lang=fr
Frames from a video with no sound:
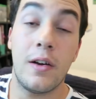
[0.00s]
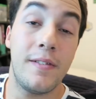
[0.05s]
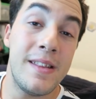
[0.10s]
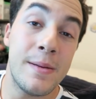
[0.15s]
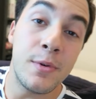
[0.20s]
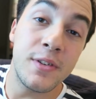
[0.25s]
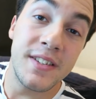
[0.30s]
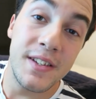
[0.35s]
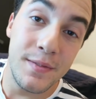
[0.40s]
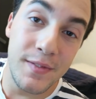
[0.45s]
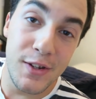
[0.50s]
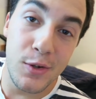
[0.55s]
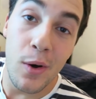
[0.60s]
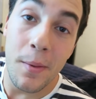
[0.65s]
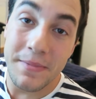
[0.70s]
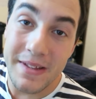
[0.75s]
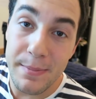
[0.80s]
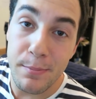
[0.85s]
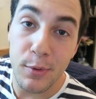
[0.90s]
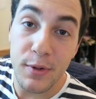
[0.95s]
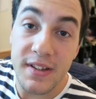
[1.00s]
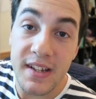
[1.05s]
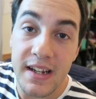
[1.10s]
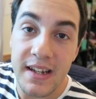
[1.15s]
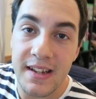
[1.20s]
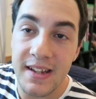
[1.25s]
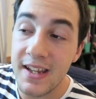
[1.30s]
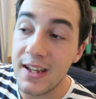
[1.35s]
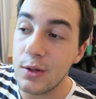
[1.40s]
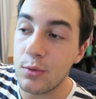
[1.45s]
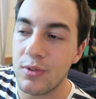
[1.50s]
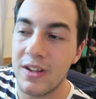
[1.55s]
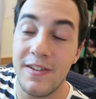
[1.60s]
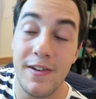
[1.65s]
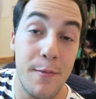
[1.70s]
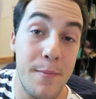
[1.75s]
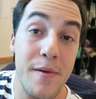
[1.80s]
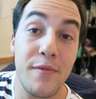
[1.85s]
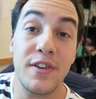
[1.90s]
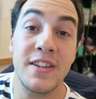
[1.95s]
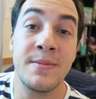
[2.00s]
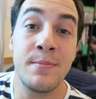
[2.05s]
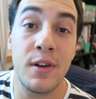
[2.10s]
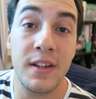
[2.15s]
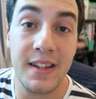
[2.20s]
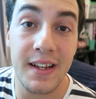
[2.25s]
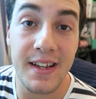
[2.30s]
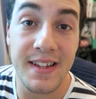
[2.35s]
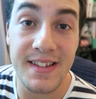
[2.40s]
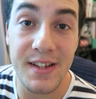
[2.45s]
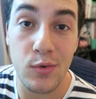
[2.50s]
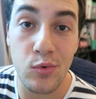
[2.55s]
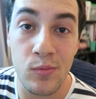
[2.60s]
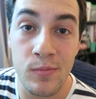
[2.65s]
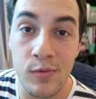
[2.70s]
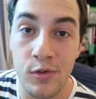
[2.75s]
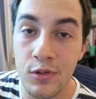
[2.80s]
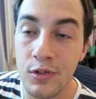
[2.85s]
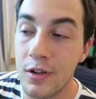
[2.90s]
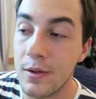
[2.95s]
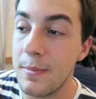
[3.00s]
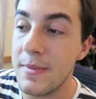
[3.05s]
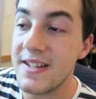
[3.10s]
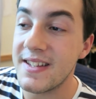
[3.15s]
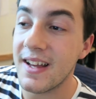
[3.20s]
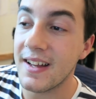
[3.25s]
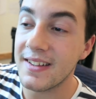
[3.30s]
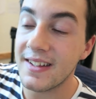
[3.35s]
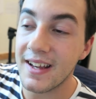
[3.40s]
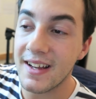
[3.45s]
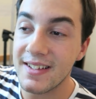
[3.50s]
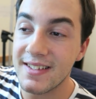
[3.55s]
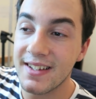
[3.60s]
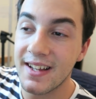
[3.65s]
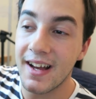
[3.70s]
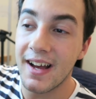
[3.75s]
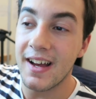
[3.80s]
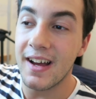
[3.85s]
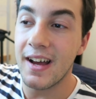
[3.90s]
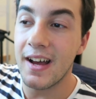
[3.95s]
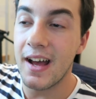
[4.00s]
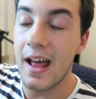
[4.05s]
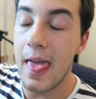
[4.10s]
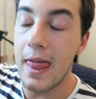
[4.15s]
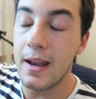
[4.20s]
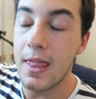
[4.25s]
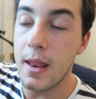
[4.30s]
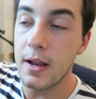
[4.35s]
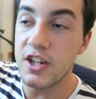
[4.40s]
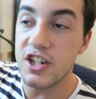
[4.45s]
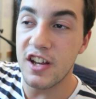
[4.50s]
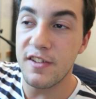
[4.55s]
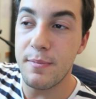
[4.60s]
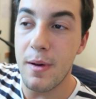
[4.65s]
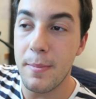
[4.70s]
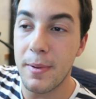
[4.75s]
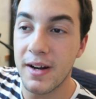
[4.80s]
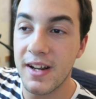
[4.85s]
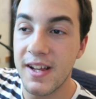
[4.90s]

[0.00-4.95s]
Alors évidemment c'est une vidéo un petit peu technique donc qui va pas forcément intéresser tout le monde mais ça intéressera... Ah là j'arrive pas à